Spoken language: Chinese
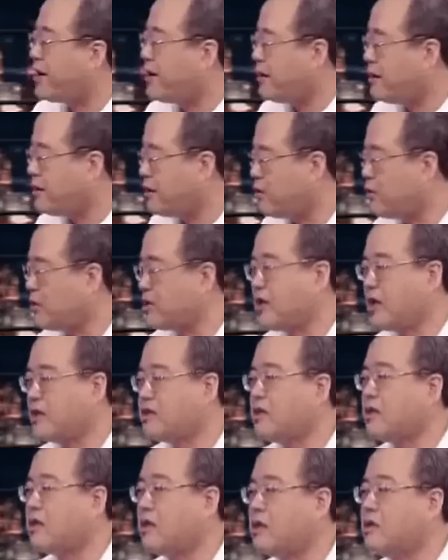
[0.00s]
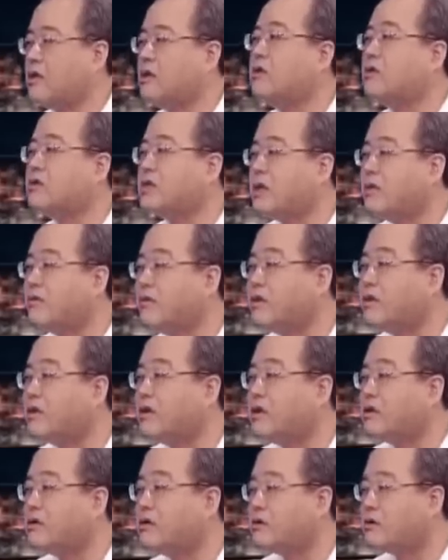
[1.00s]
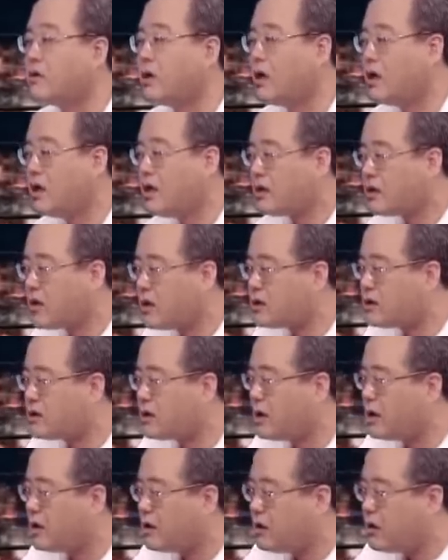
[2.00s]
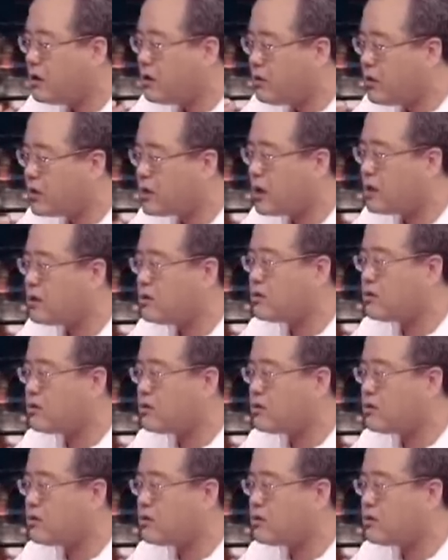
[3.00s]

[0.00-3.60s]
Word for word: 态，那我相信可能有这个问题，就是说，但是呢，我